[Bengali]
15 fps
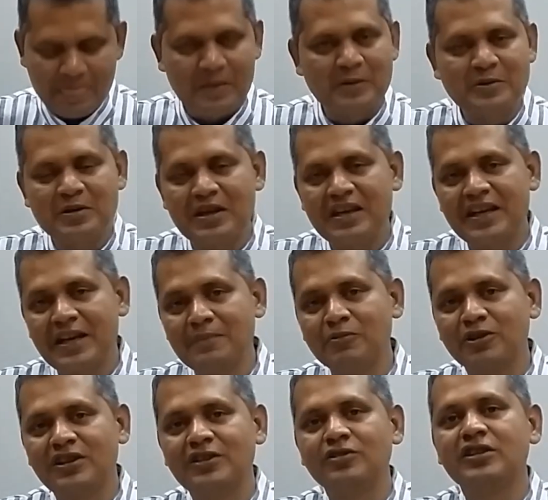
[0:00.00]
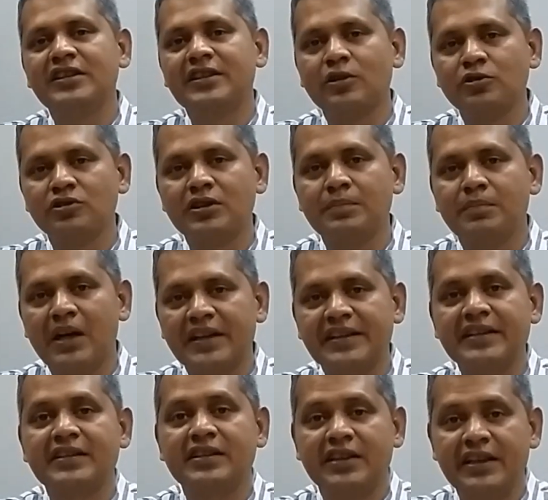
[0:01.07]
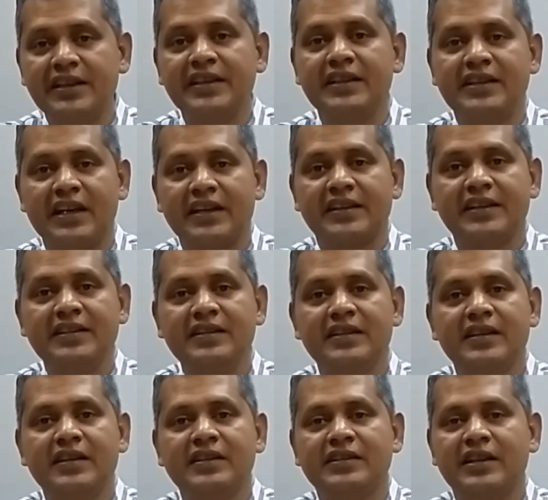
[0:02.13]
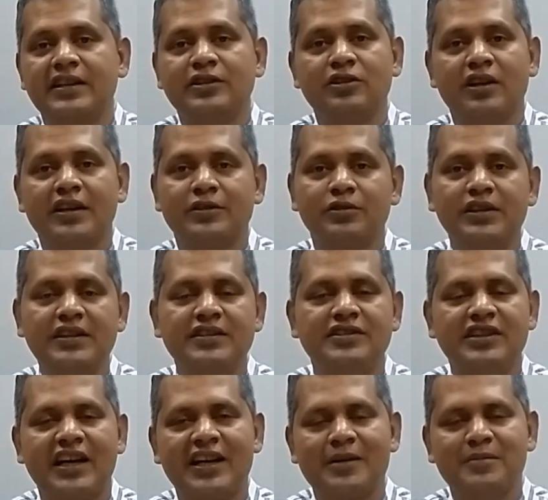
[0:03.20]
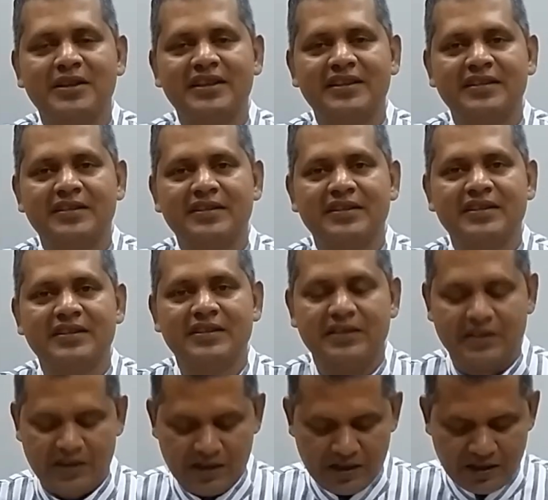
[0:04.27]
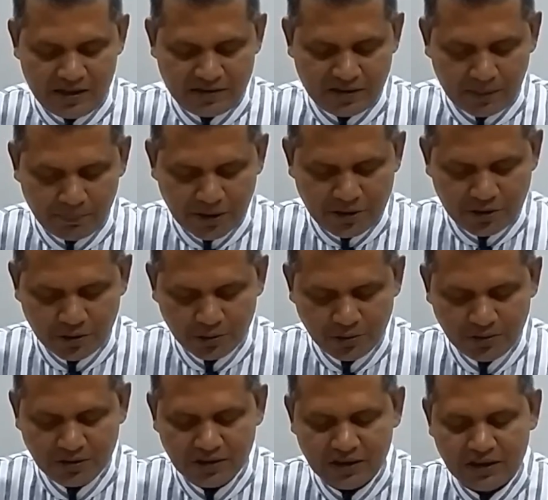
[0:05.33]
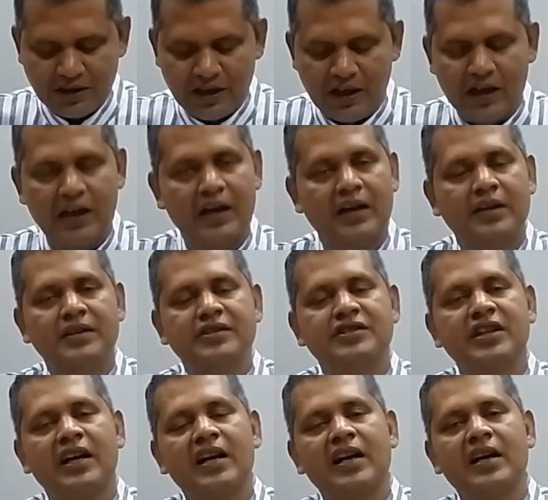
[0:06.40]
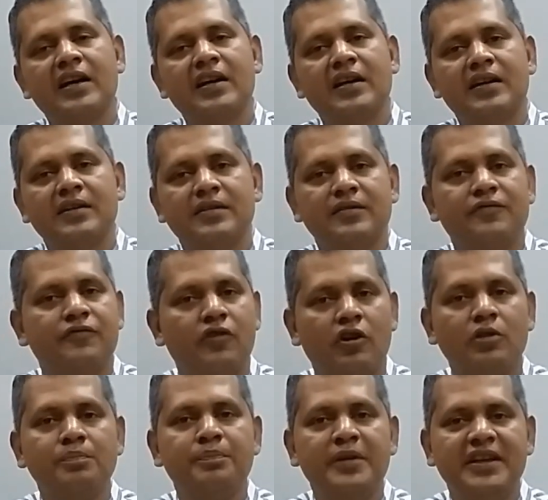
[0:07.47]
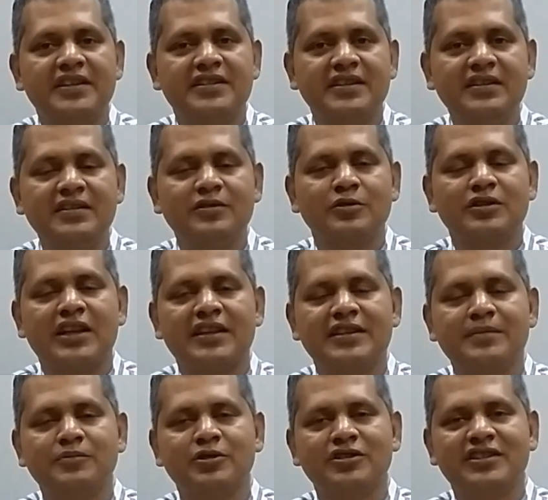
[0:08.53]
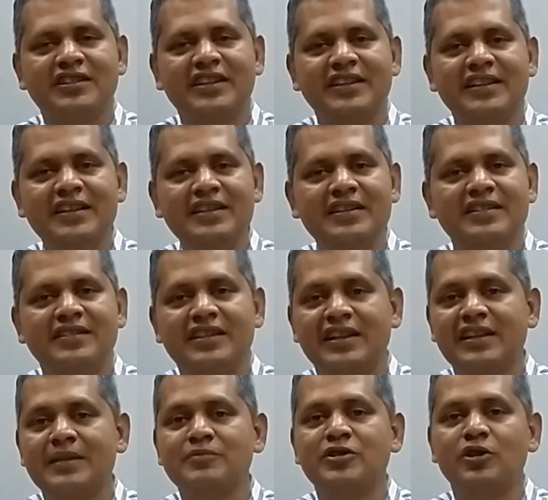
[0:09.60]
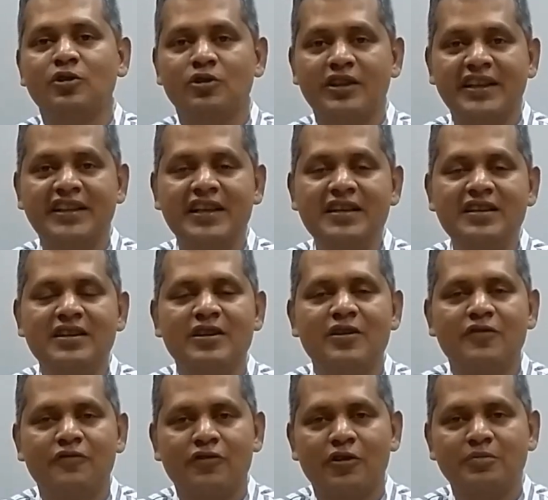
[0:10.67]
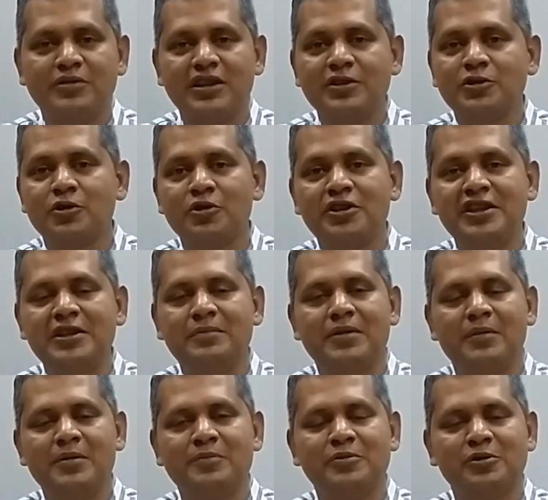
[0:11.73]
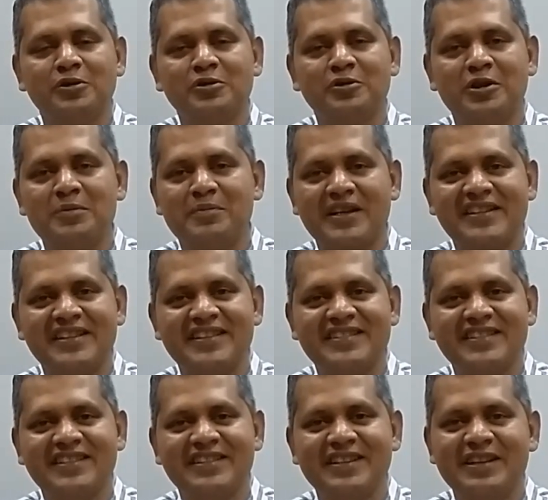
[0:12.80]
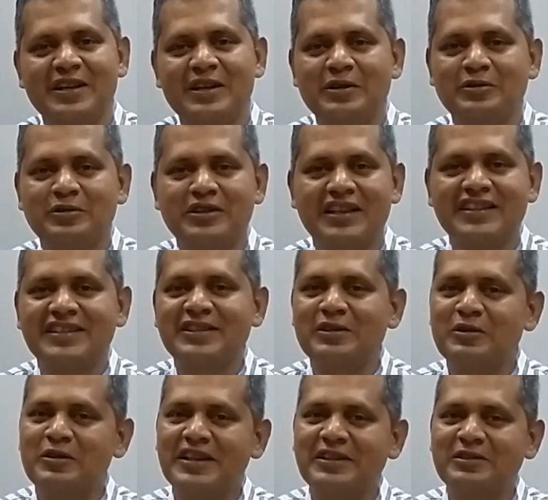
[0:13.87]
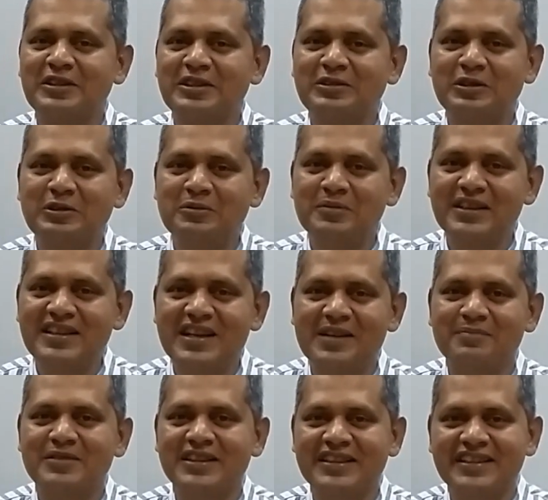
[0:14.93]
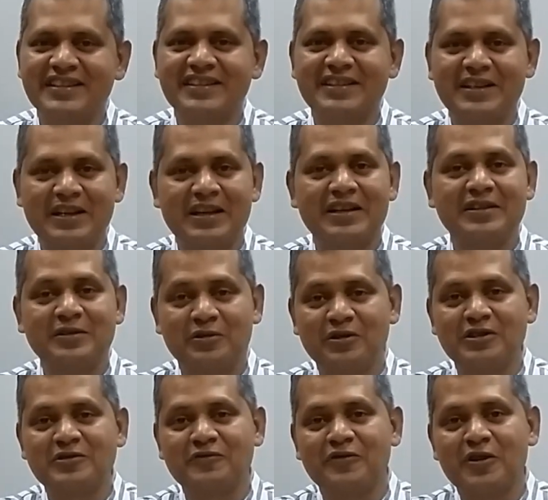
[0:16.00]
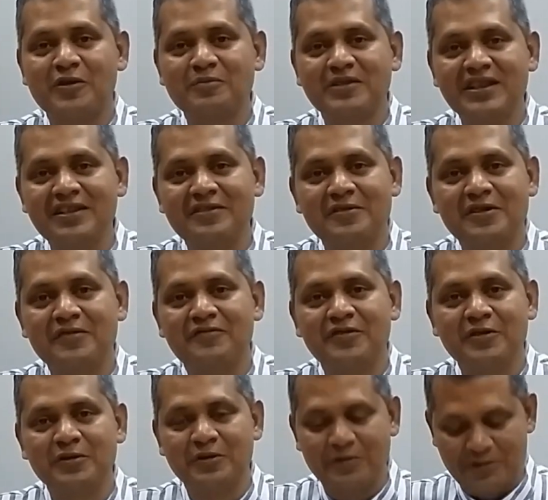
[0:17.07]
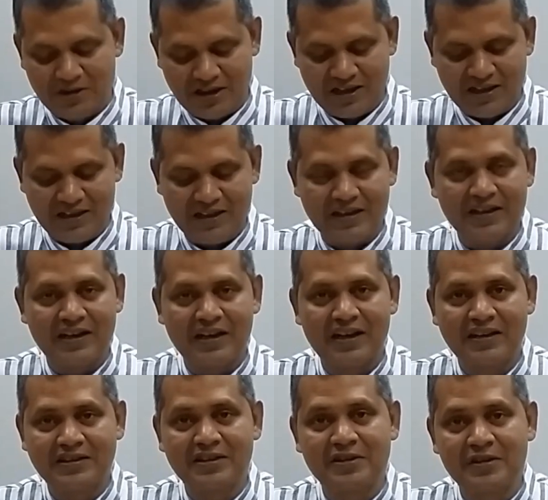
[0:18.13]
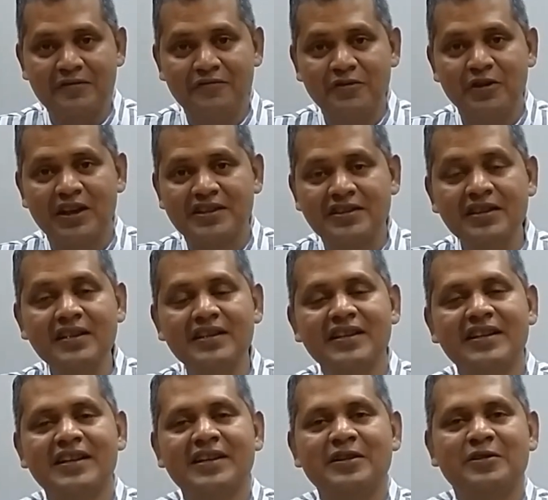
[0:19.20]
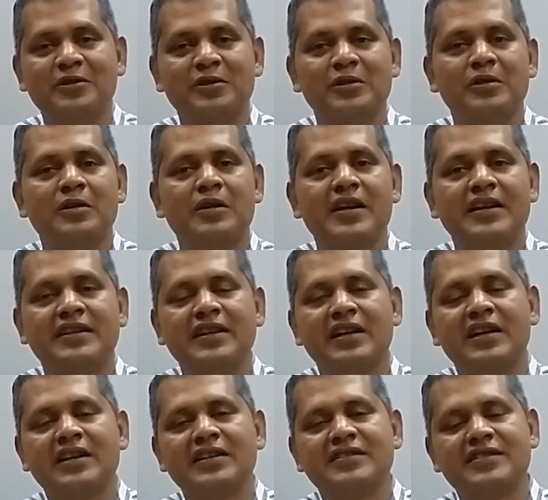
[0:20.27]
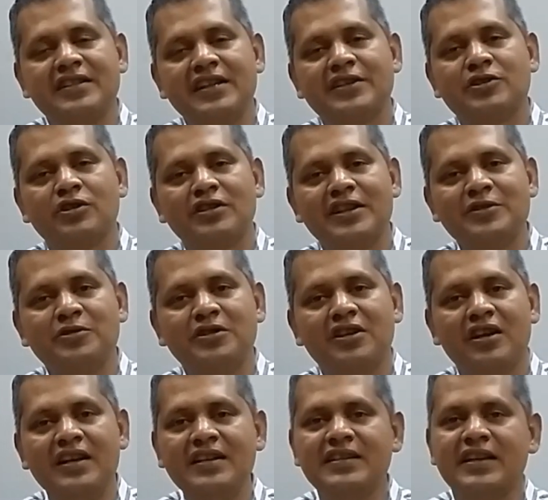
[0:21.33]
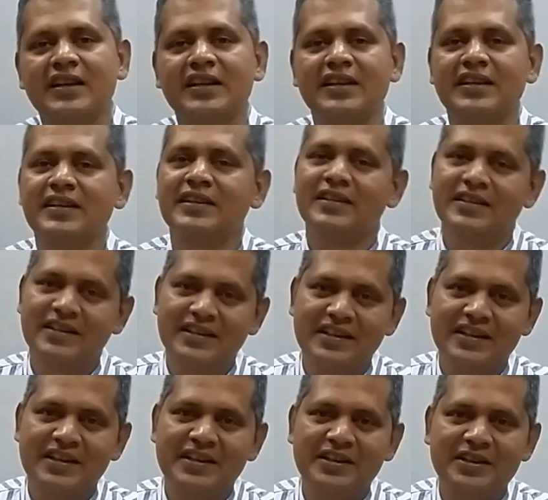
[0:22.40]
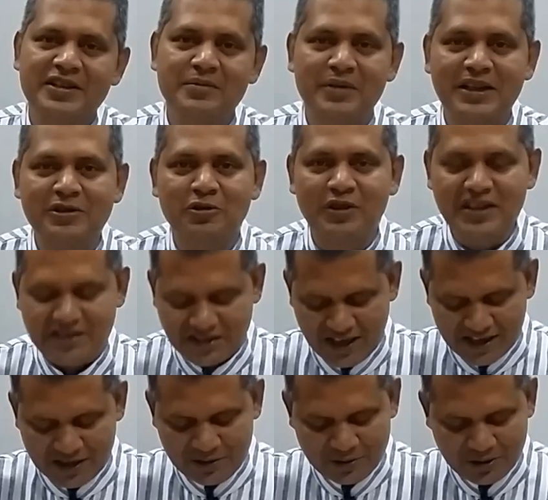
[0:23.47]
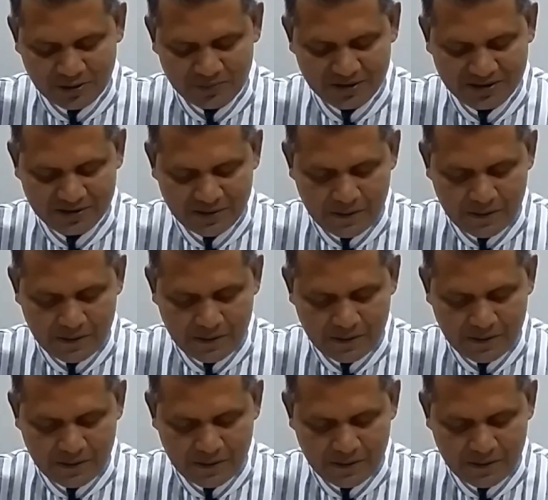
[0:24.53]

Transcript: তো এর মধ্যে যদি কেউ যদি বাকি থেকে থাকেন তাহলে দয়া করে জানাবেন নাম্বার টু যারা ফর্ম পেয়েছেন তো তাদের মধ্যে থেকে দেখলাম যে অনেকেই ফর্মটা সঠিকভাবে পূরণ করে পাঠিয়েছেন তো তাদেরকে অনেক অনেক ধন্যবাদ আপনাদের রিকোয়েস্ট ফর্মটা রিভিউর আন্ডার রিভিউ আছে তো এটা সিলেকশনটা যদি হয় তাহলে ইমেল করে জানানো হবে